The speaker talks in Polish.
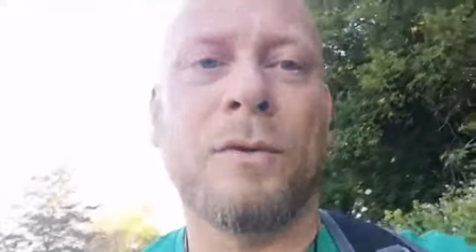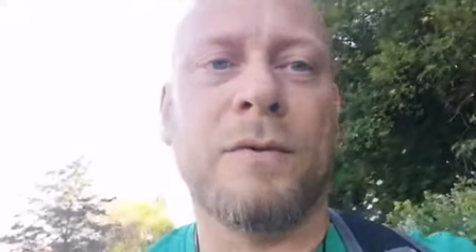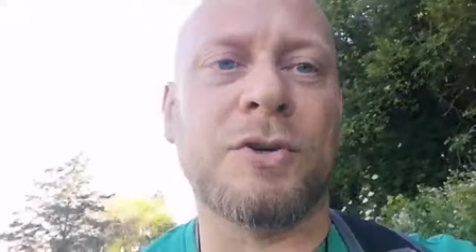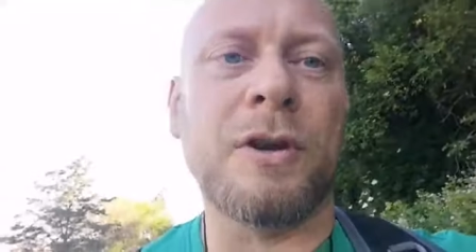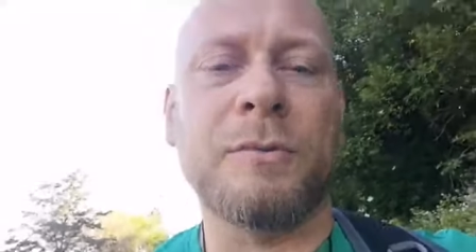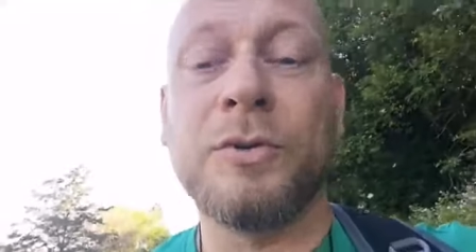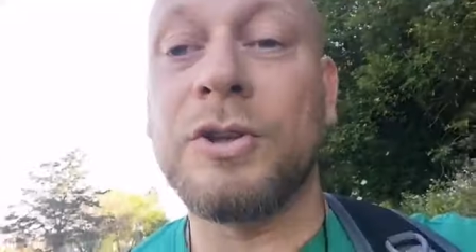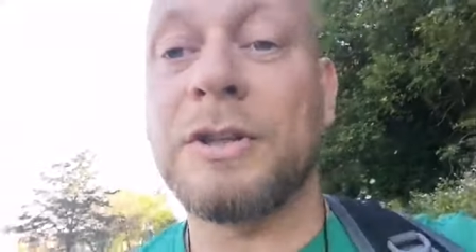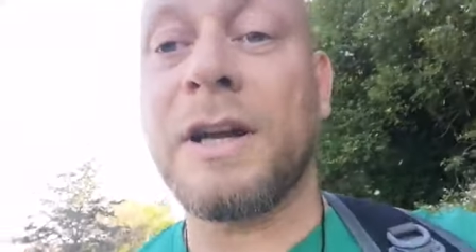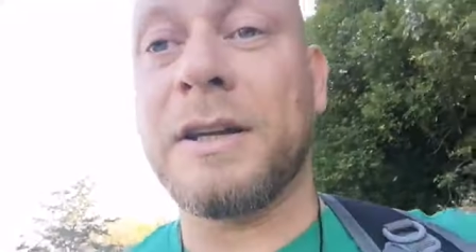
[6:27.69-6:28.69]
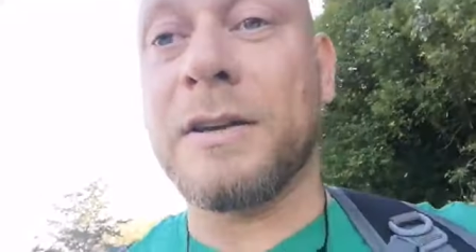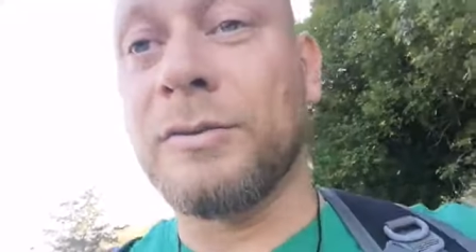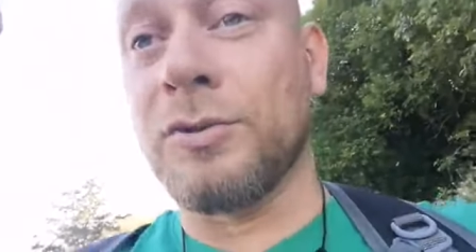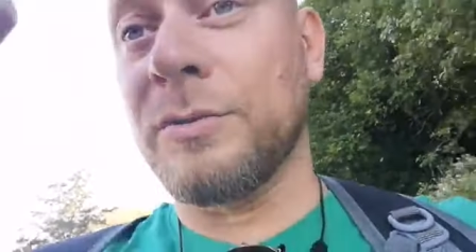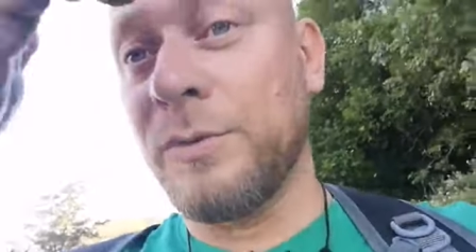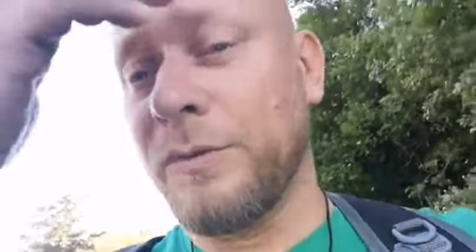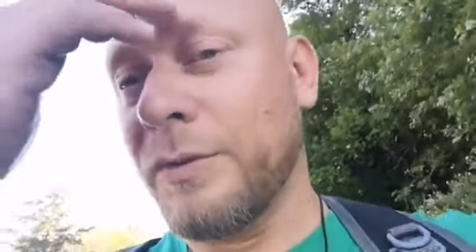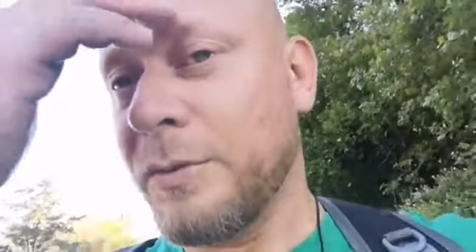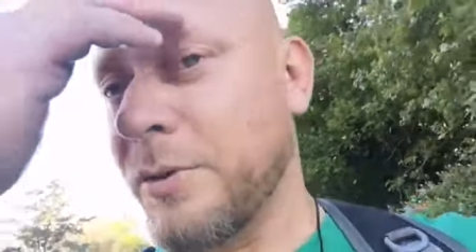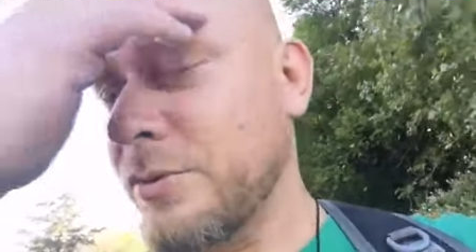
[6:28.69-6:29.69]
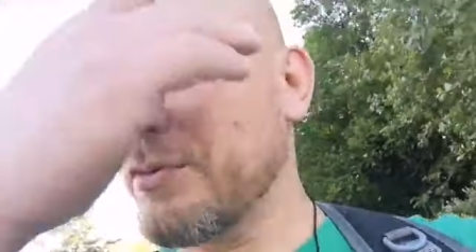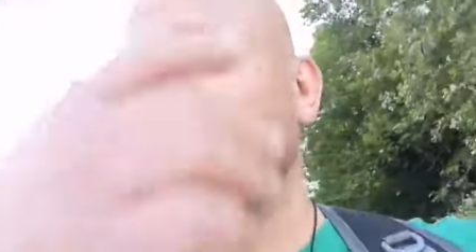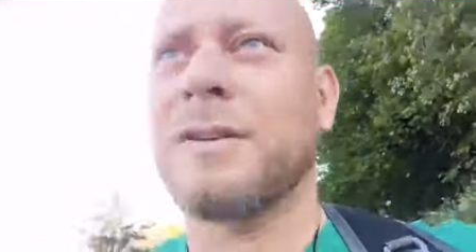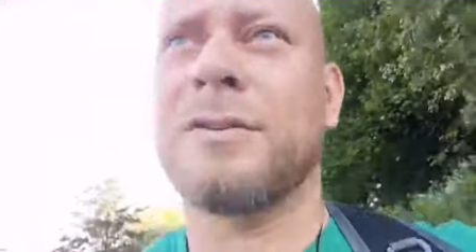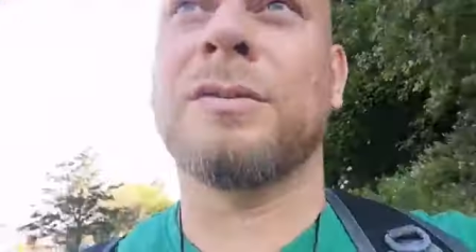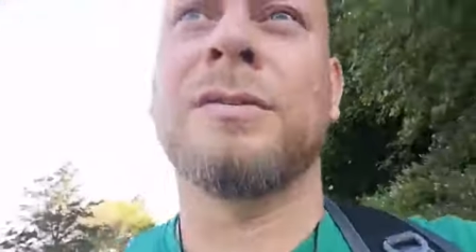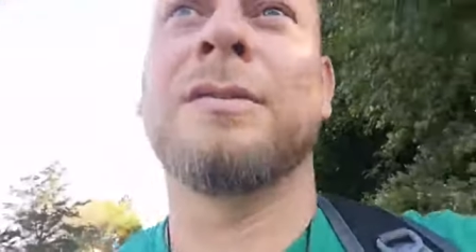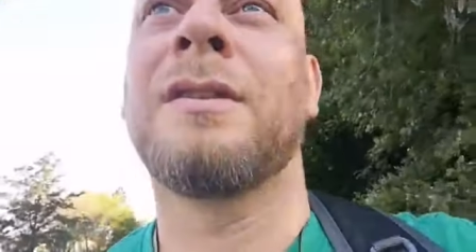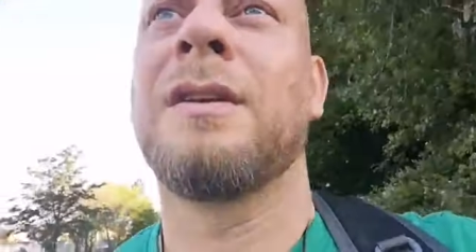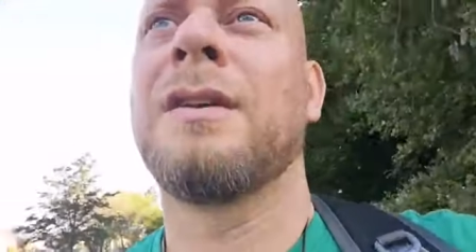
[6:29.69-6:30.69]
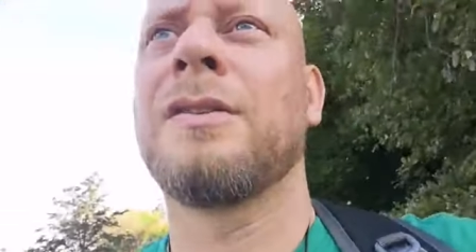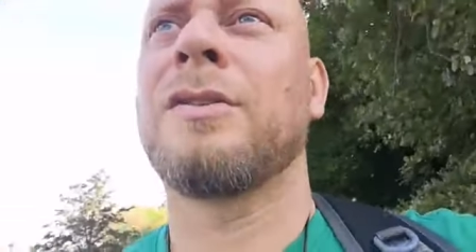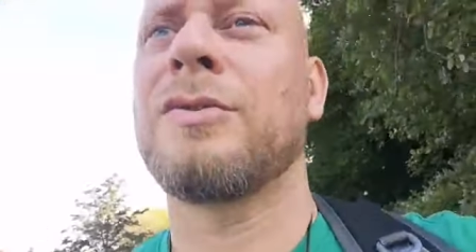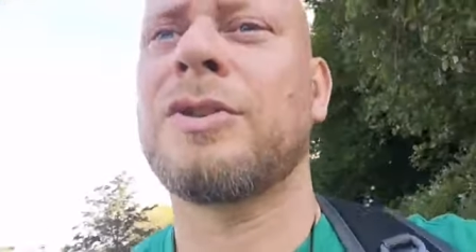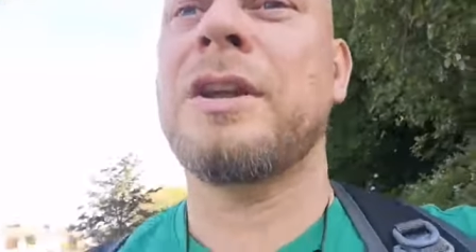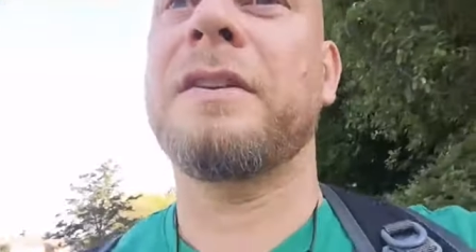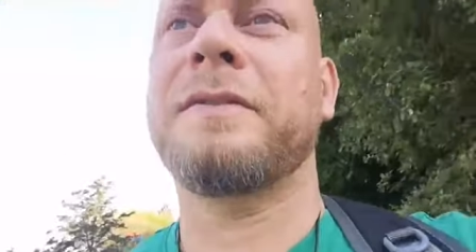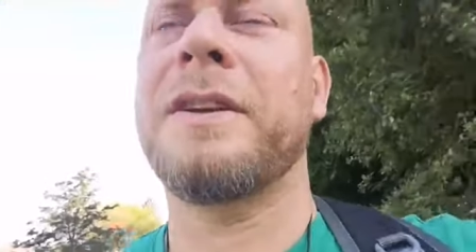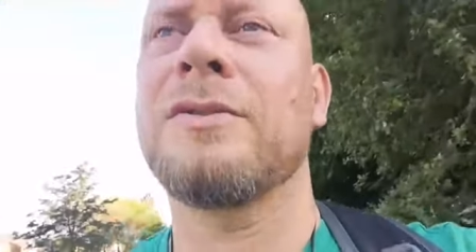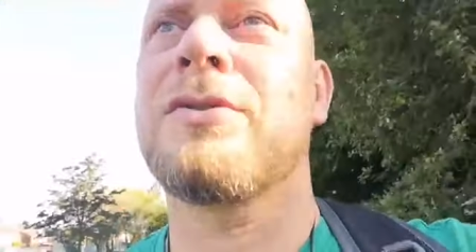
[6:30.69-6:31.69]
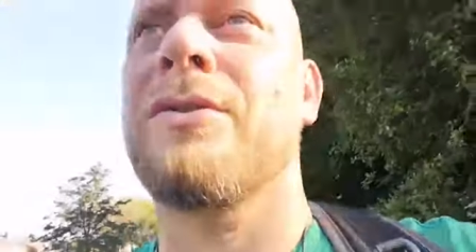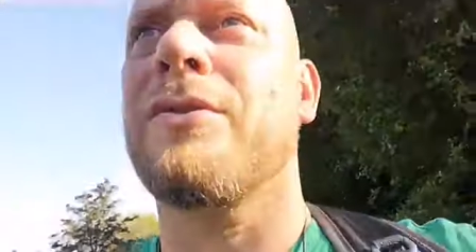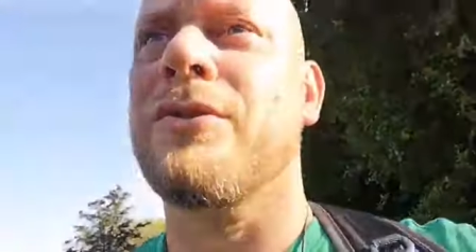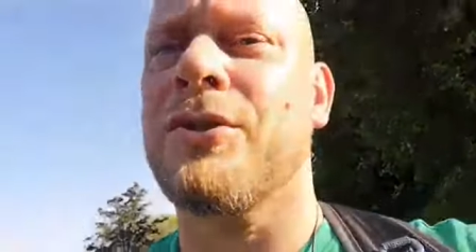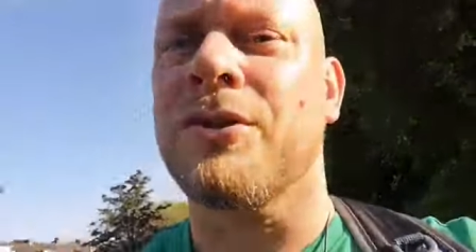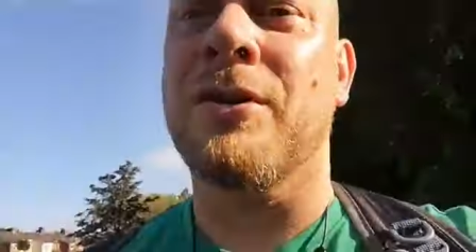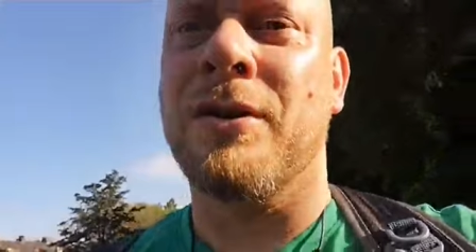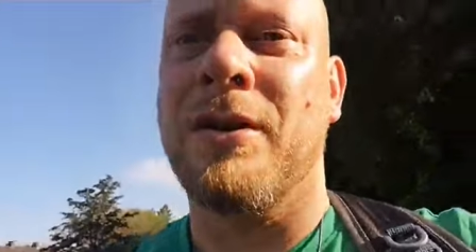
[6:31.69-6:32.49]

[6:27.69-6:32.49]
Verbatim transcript: Uważałem ludzi takich, którzy mówią o Bogu jako kogoś naiwnego, kogoś,